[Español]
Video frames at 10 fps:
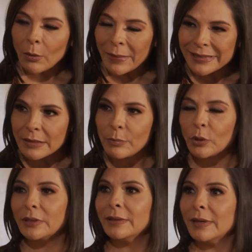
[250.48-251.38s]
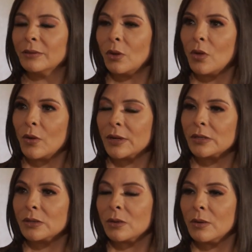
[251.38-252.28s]
más importante de todo
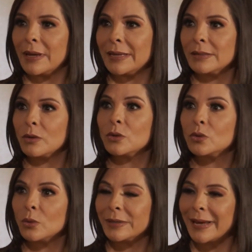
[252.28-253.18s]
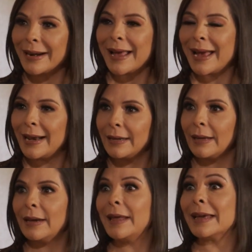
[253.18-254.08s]
esto es consultar a
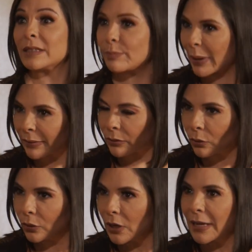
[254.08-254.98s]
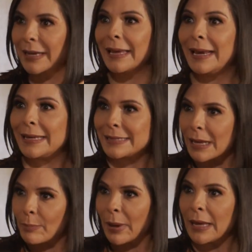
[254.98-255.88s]
alguien experto. Claro. Que le
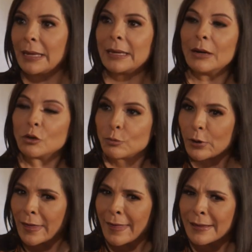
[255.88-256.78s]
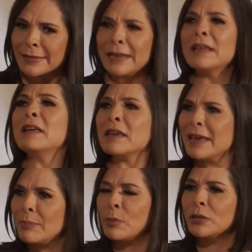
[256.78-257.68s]
sepa y que nos pueda decir
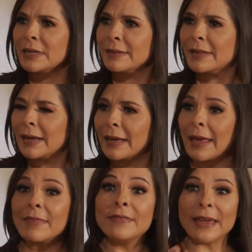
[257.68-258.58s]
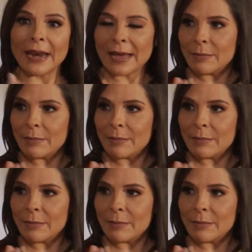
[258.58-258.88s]
qué porcentaje de la